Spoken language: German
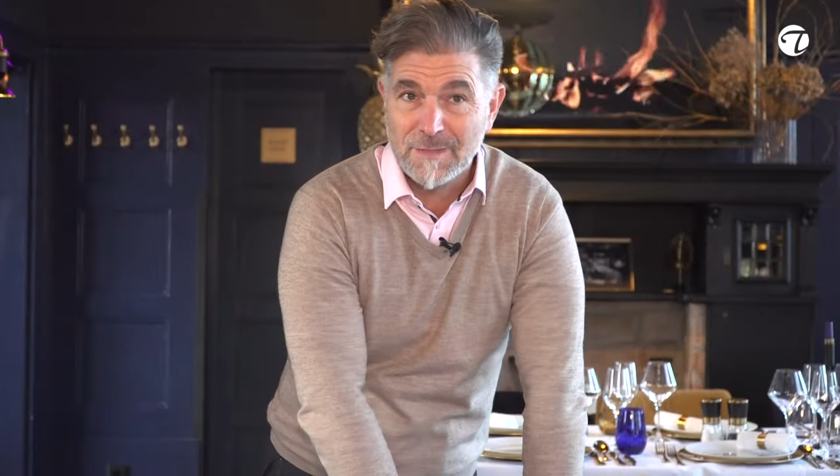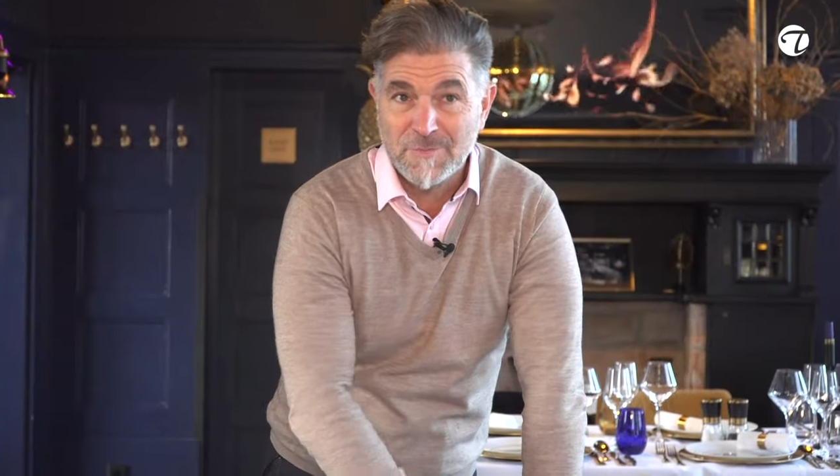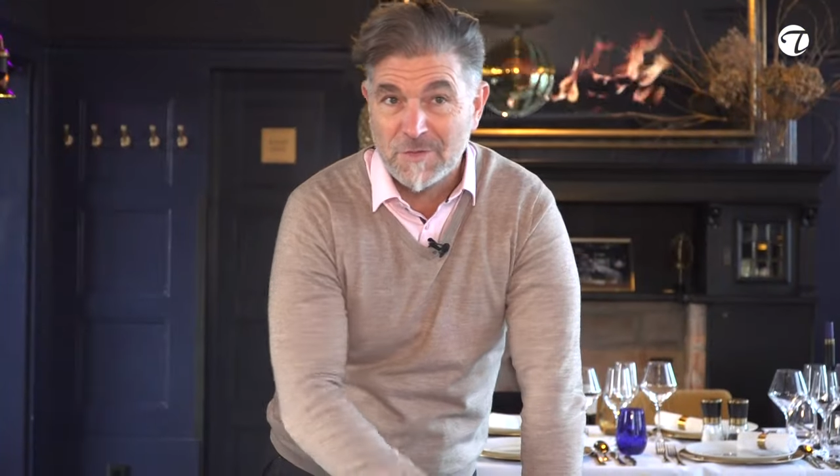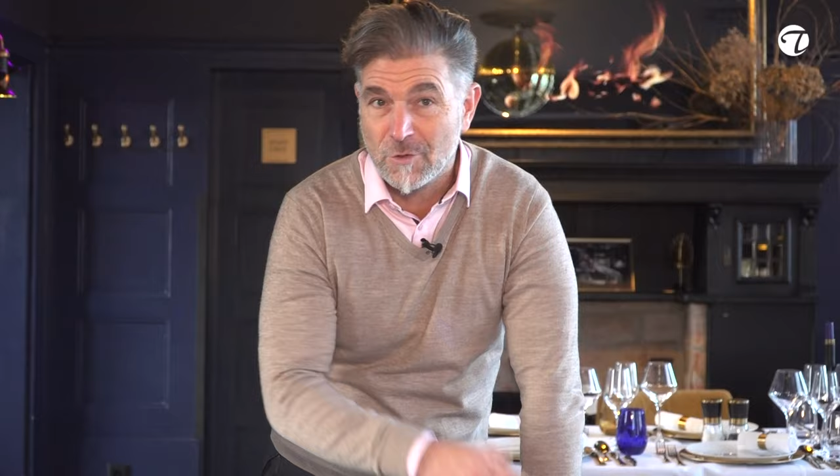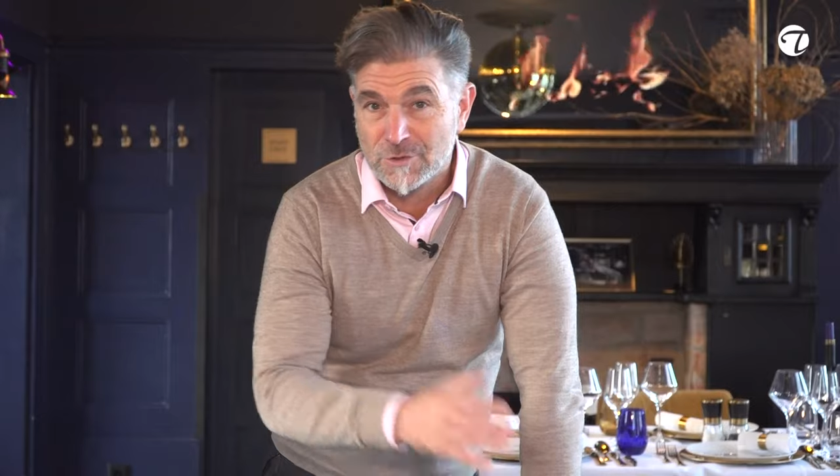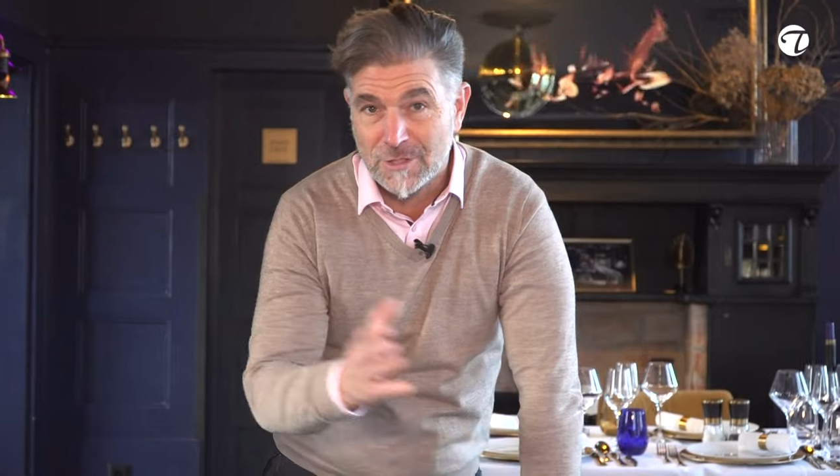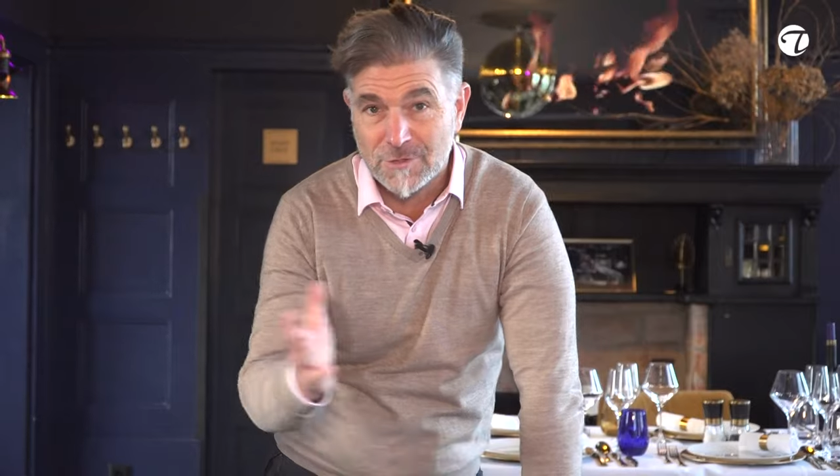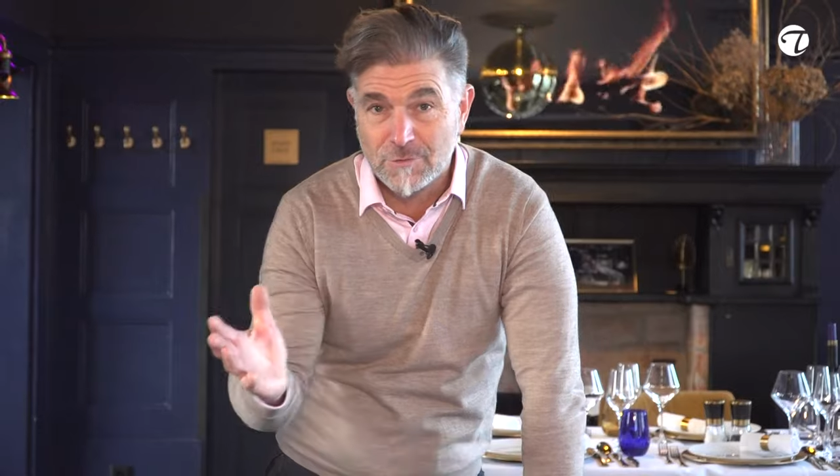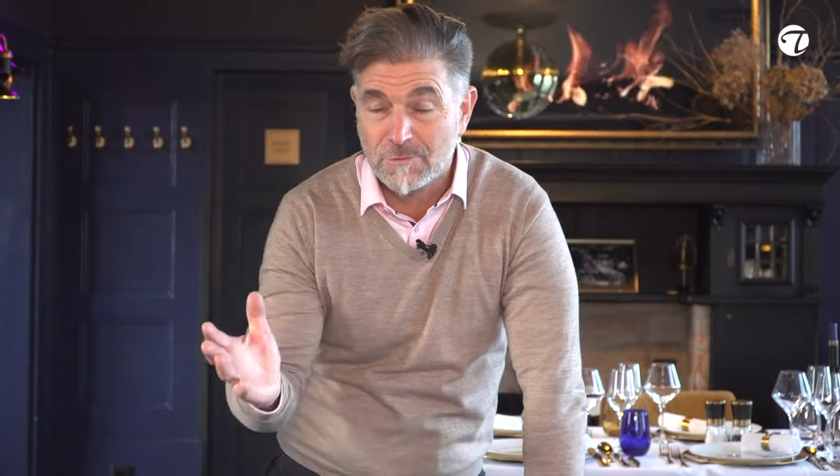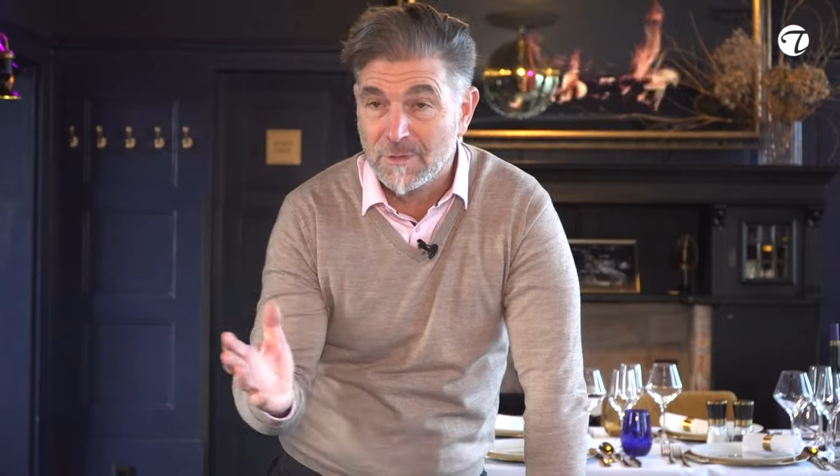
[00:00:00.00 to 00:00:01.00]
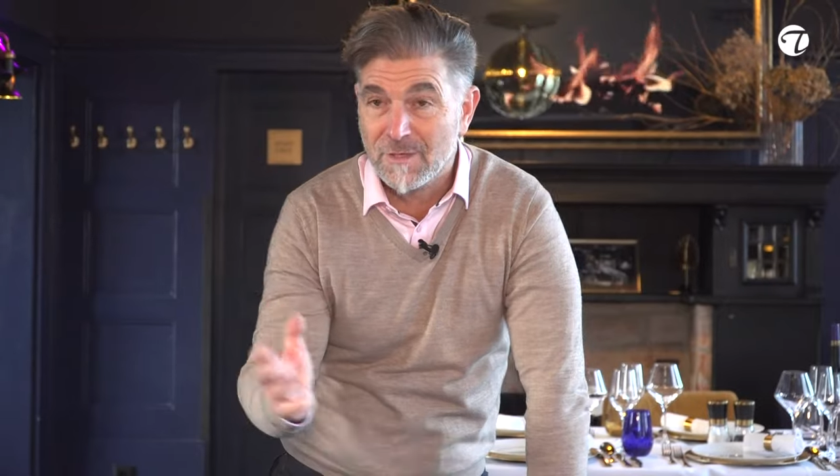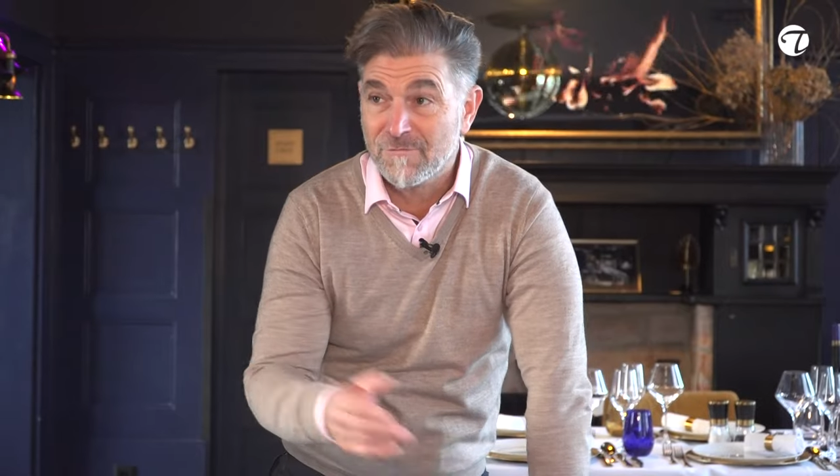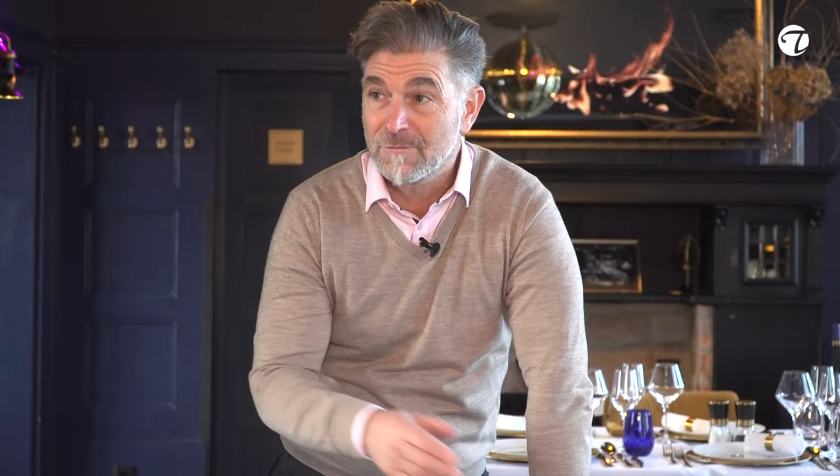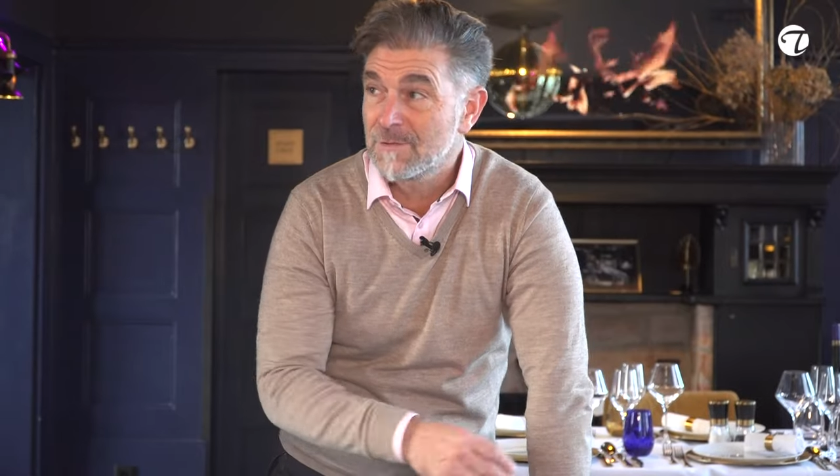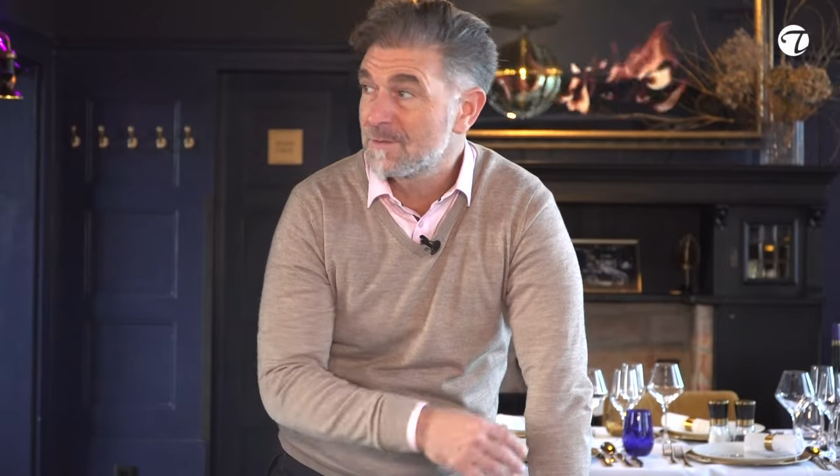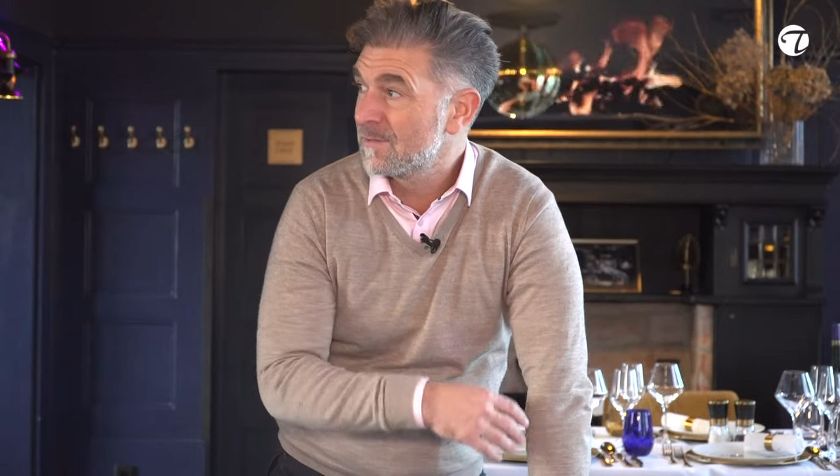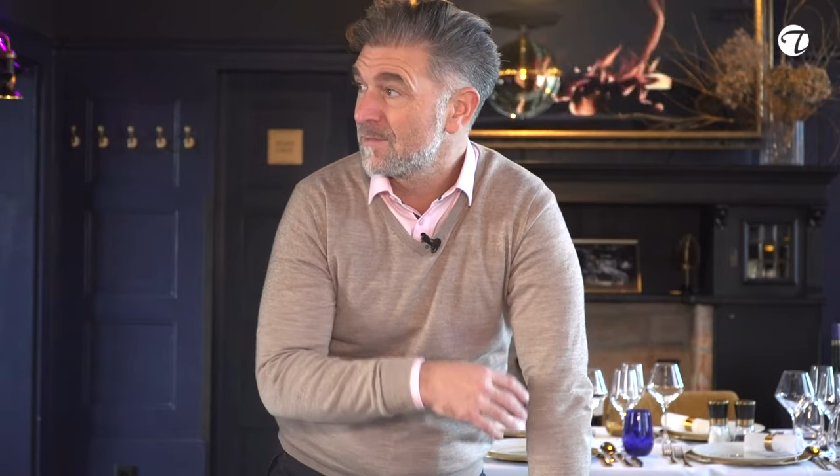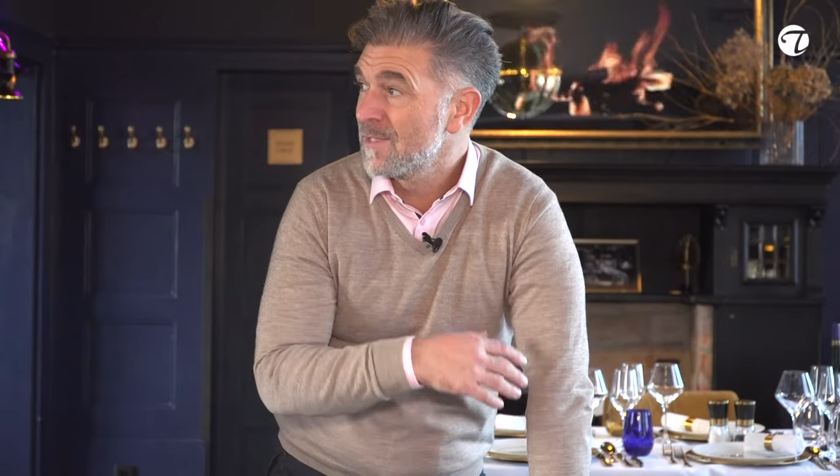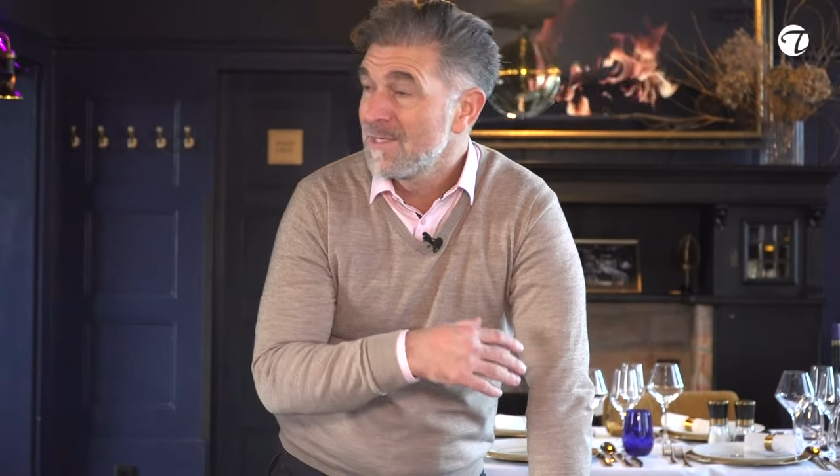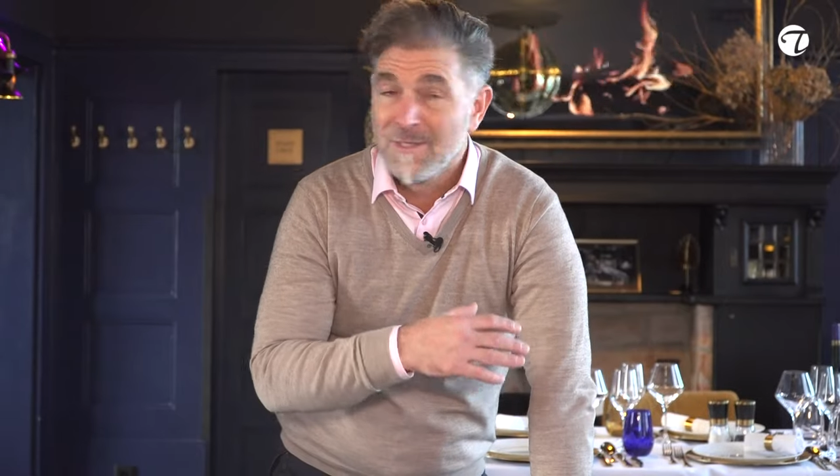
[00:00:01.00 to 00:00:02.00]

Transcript: Ich habe die Kochsternstunden erfunden.